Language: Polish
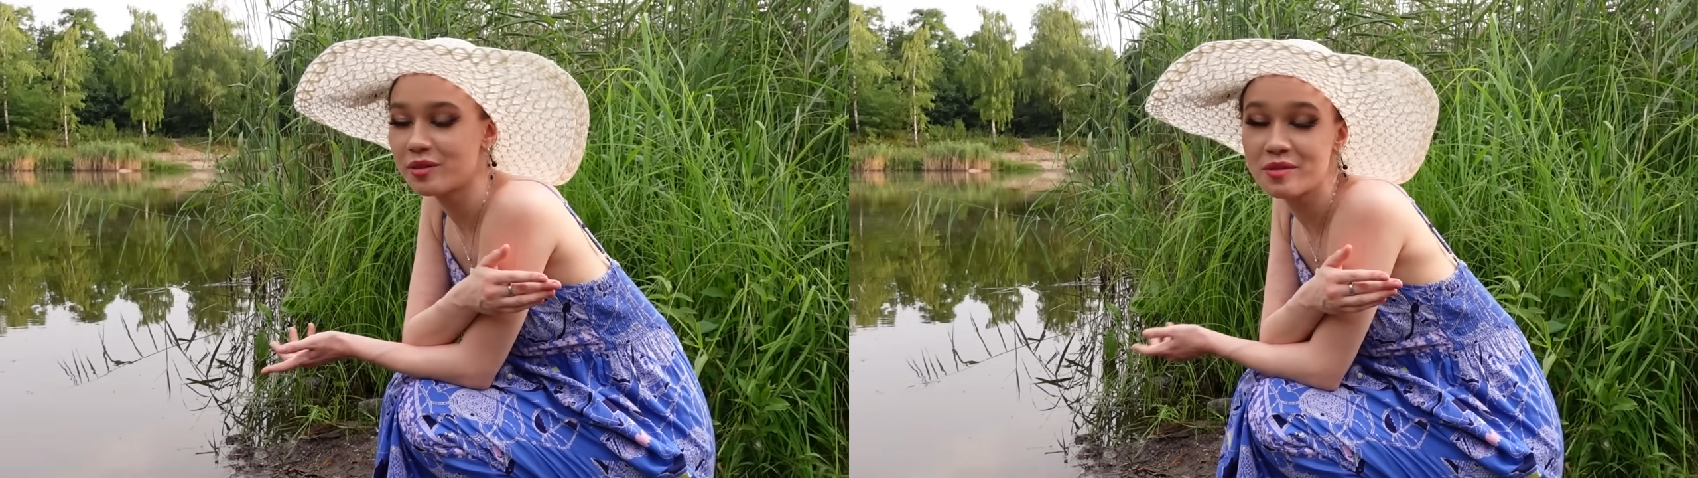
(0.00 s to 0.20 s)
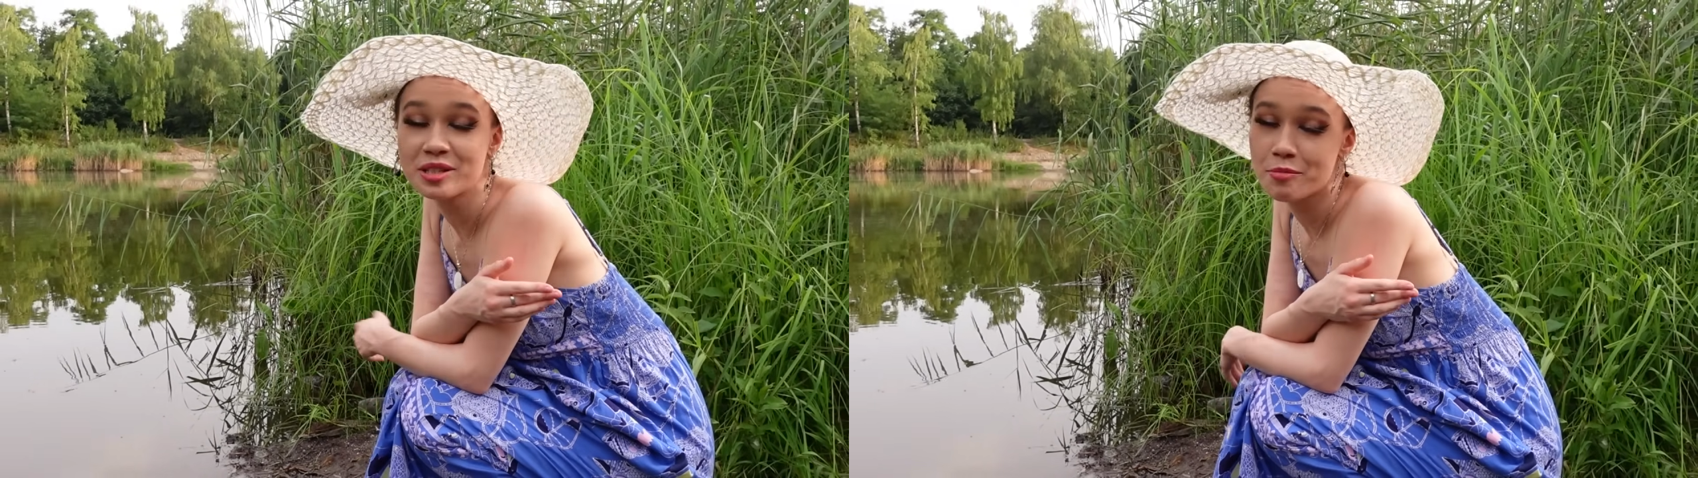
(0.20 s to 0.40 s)

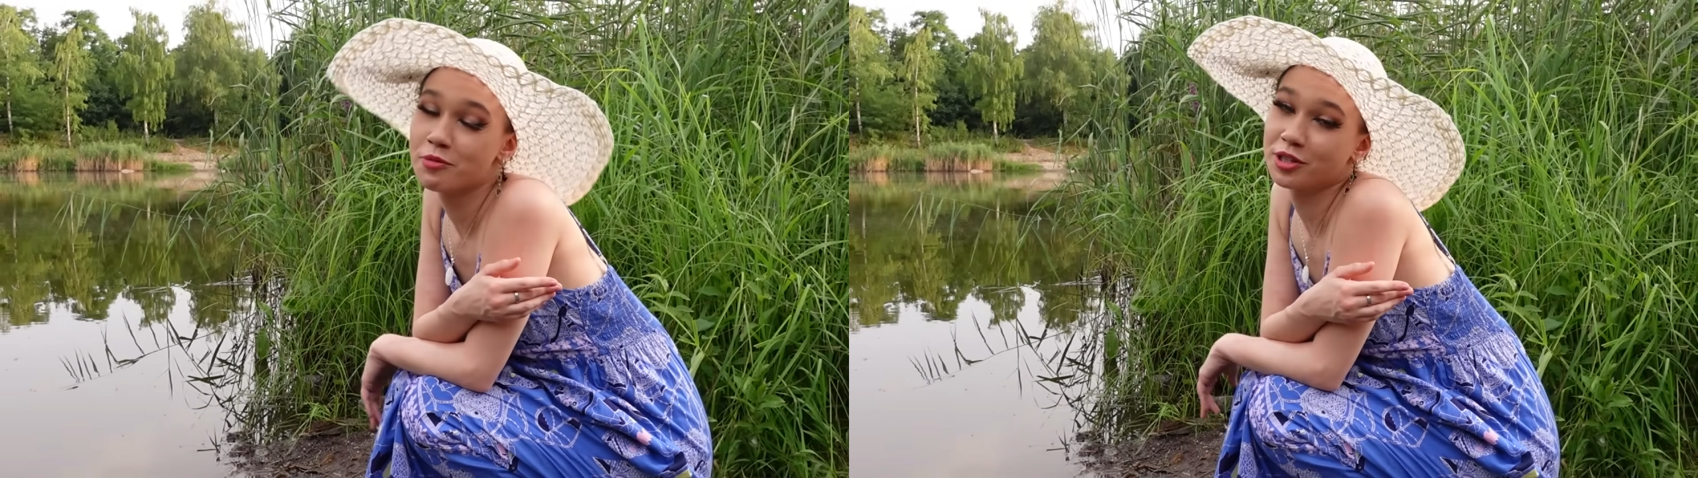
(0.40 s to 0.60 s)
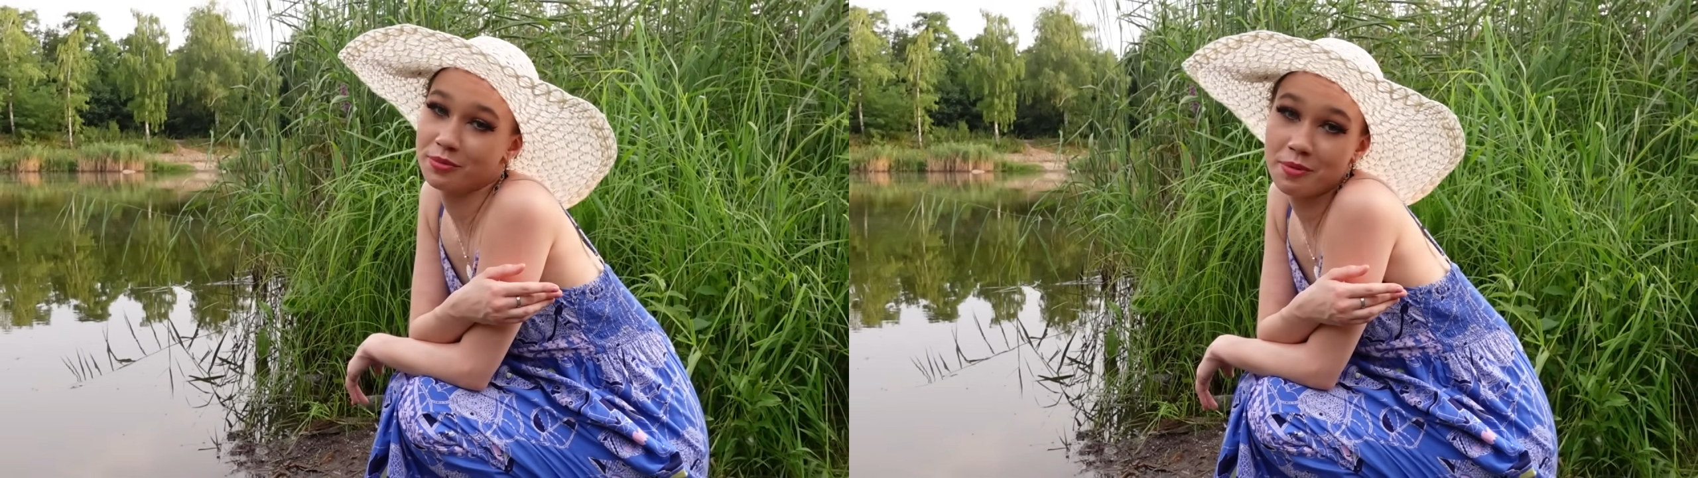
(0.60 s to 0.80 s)
nie mieliśmy
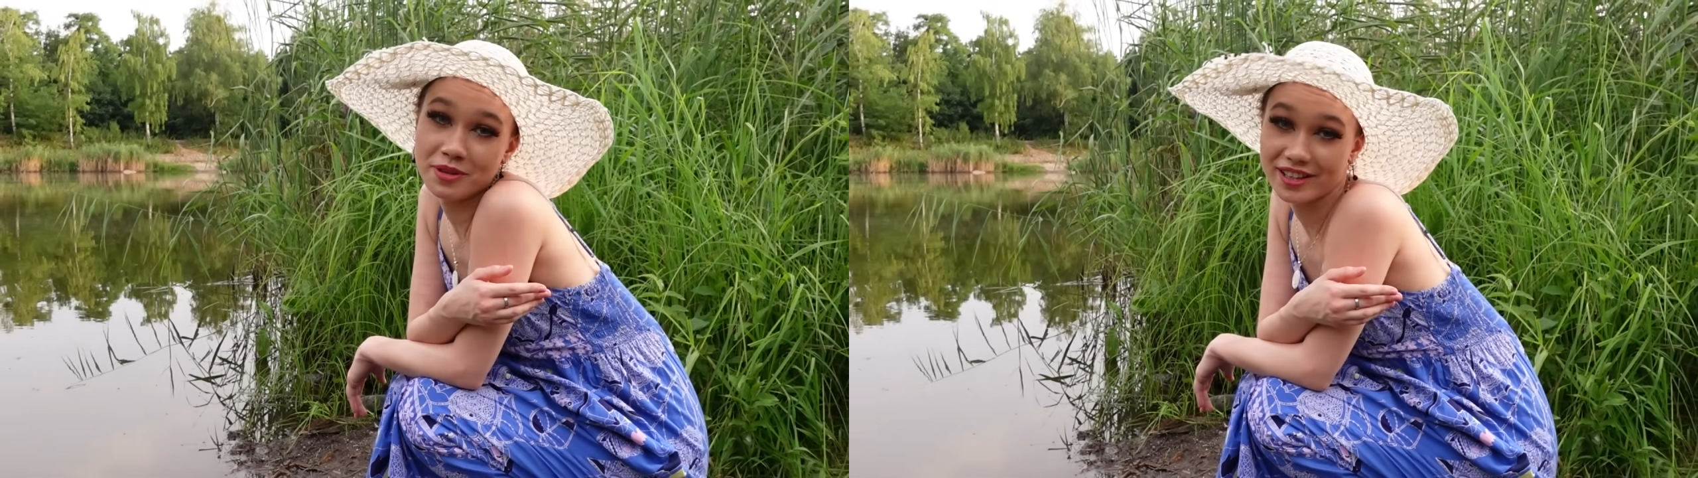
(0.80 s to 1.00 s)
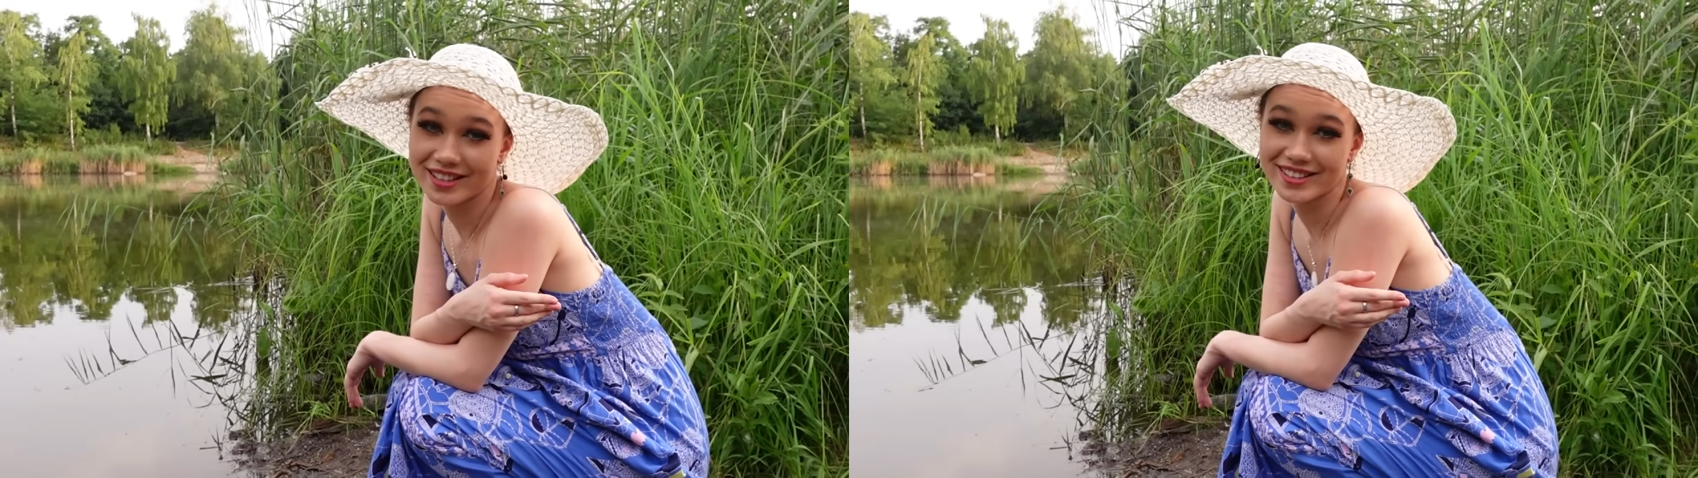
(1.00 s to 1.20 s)
przy sobie
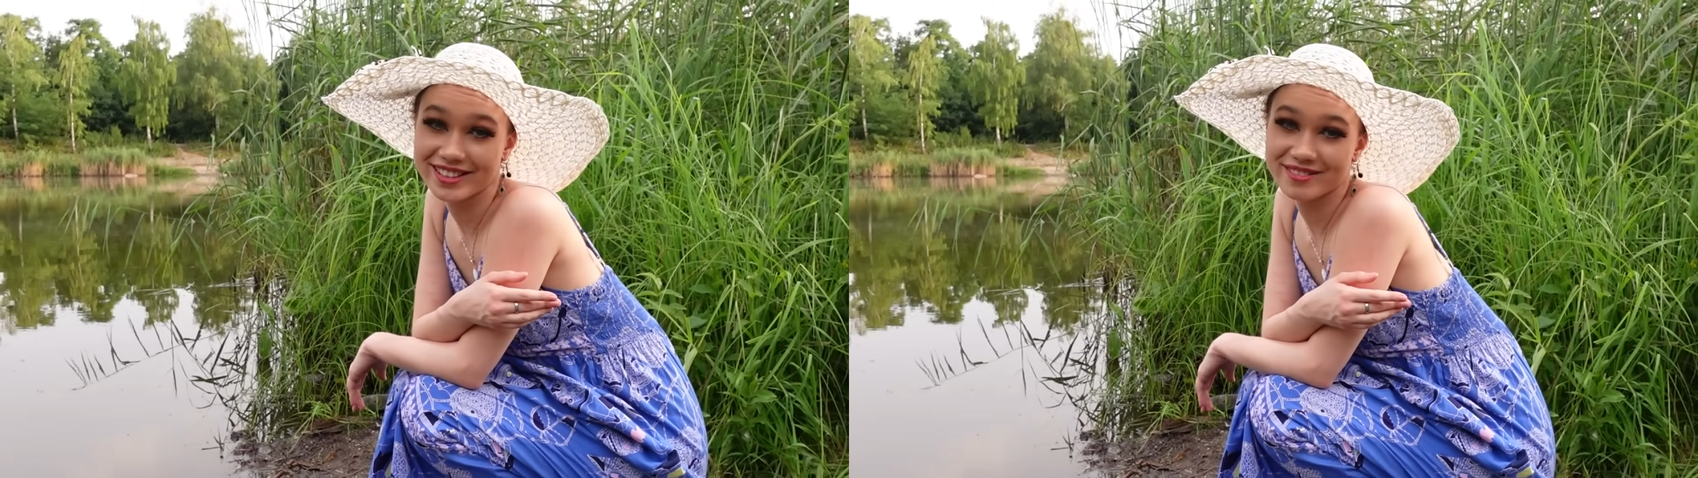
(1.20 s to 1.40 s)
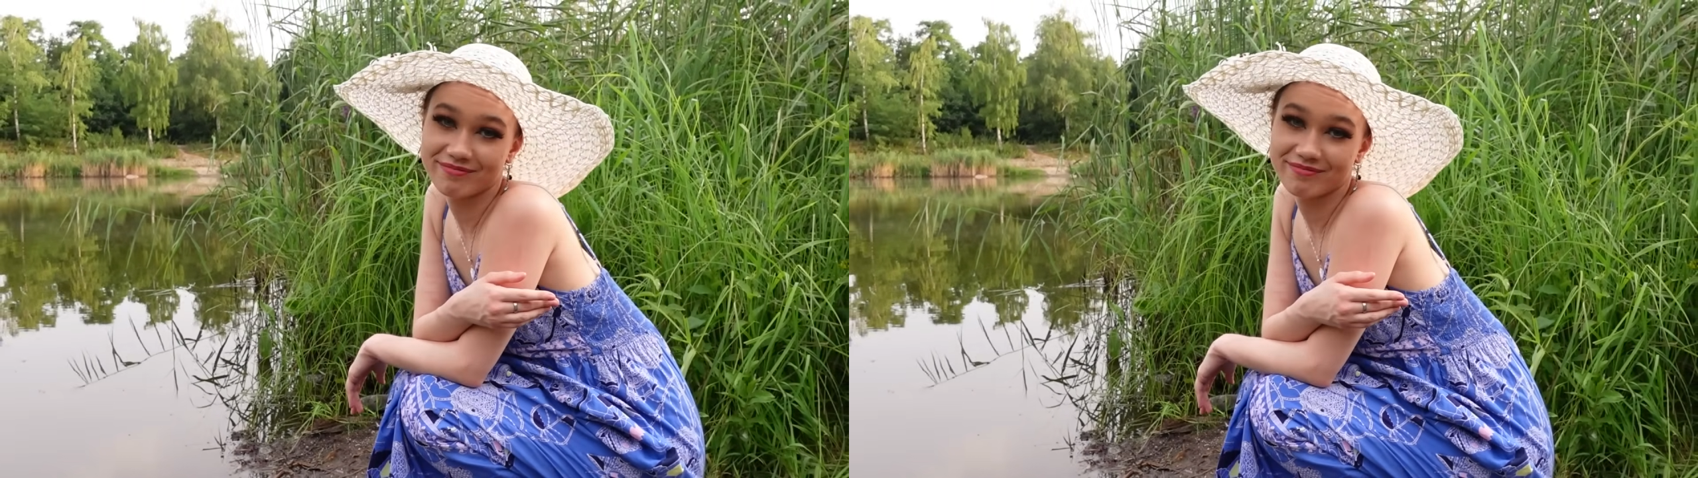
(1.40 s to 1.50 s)
pieniędzy.